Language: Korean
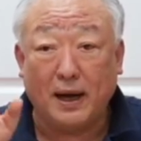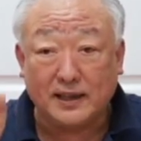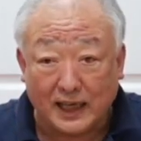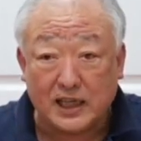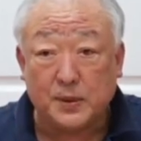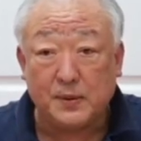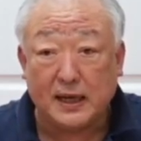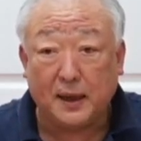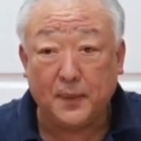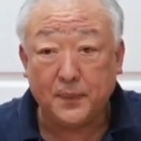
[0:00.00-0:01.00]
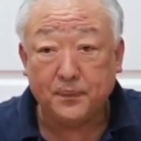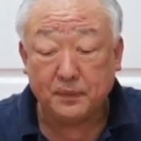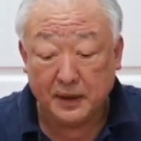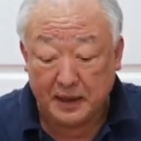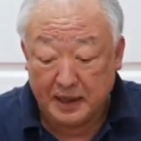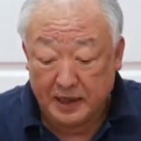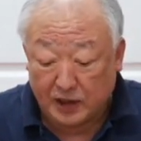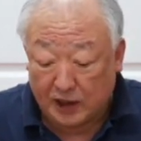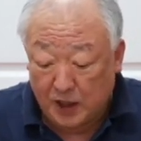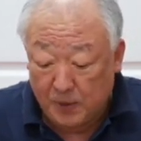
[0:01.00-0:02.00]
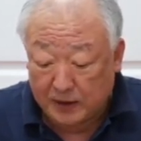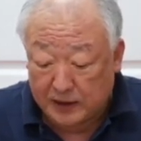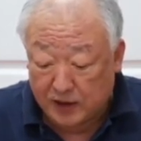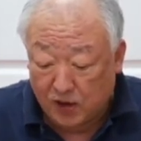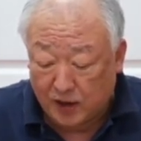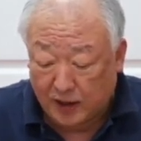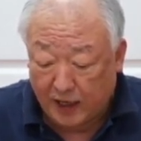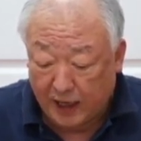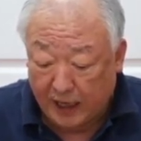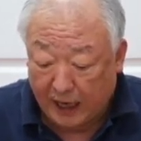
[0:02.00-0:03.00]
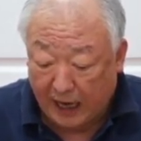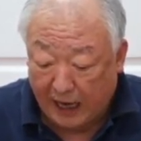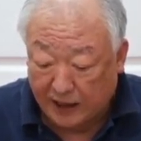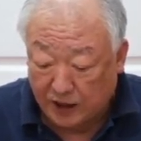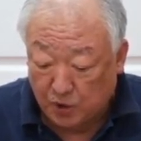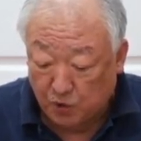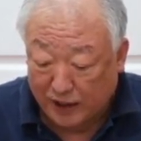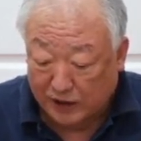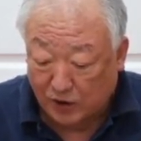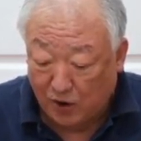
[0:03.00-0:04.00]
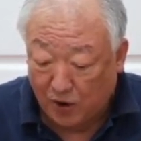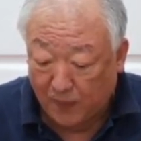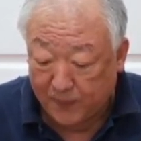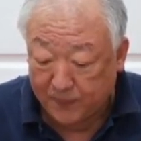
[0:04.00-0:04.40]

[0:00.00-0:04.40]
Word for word: 생기십니까? 자 그러면 그렇게 하기 위해서